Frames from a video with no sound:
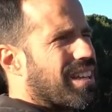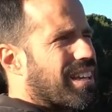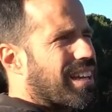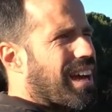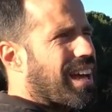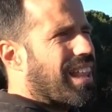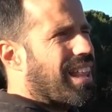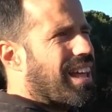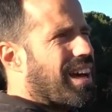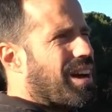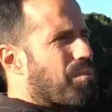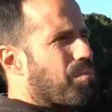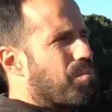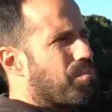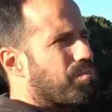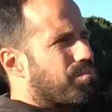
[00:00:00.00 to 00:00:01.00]
cada,
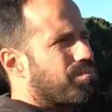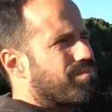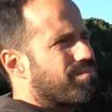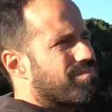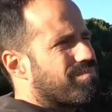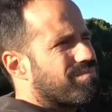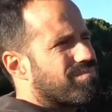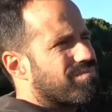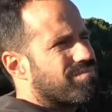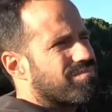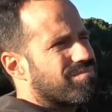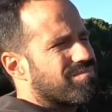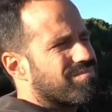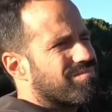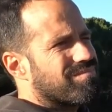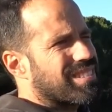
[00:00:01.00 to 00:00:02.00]

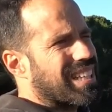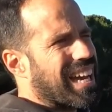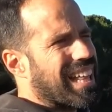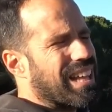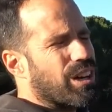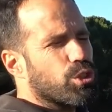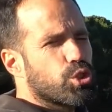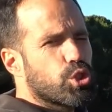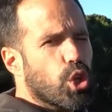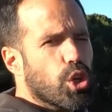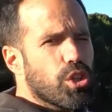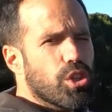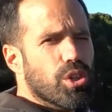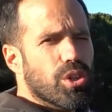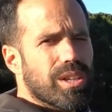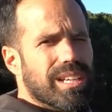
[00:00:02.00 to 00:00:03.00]
cada
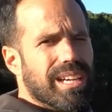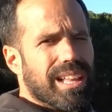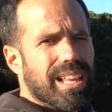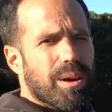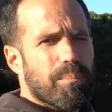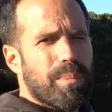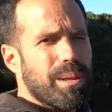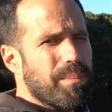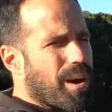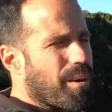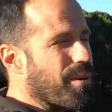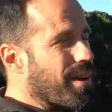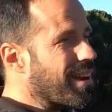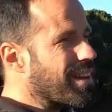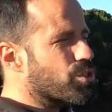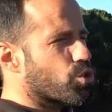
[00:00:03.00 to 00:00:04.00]
otoño y cada
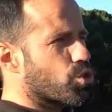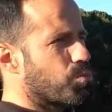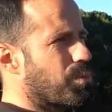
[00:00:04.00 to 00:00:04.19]
primavera en sus